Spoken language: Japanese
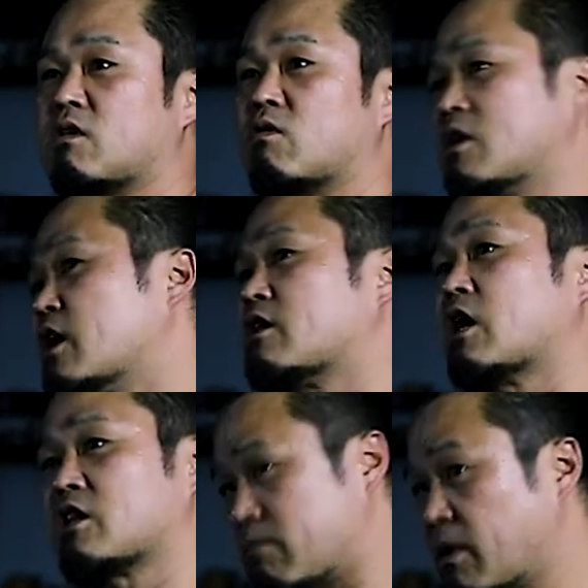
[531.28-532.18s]
取れないで
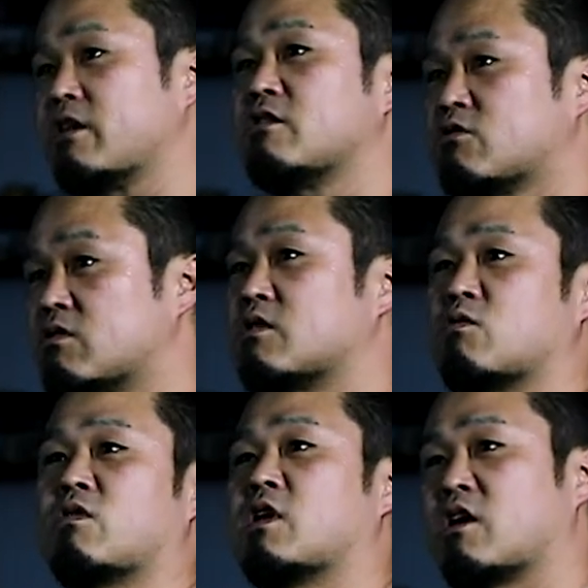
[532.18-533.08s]
当たり前でしょ、
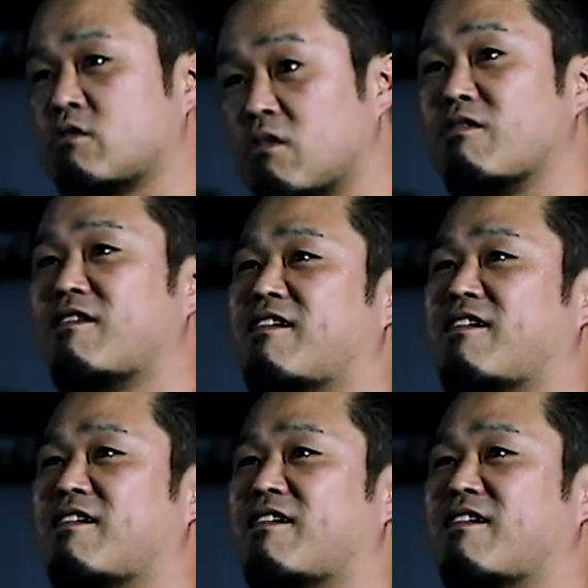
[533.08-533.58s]
それだけの